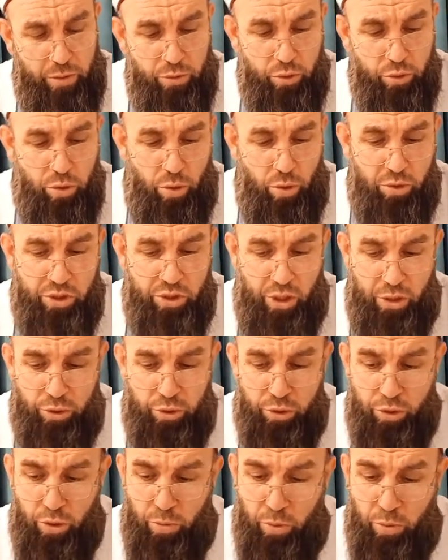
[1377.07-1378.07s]
Çok
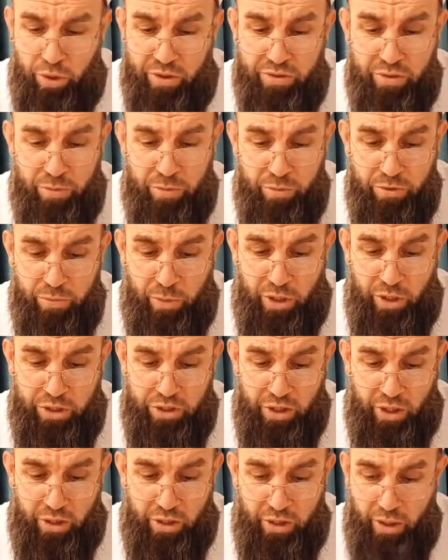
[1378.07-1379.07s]
çalışıyor bu kızımız
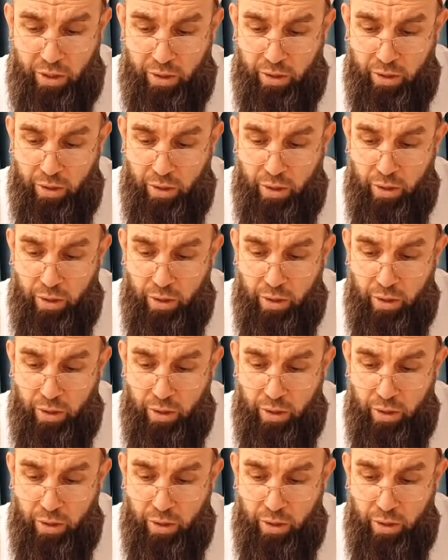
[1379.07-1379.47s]
maşallah.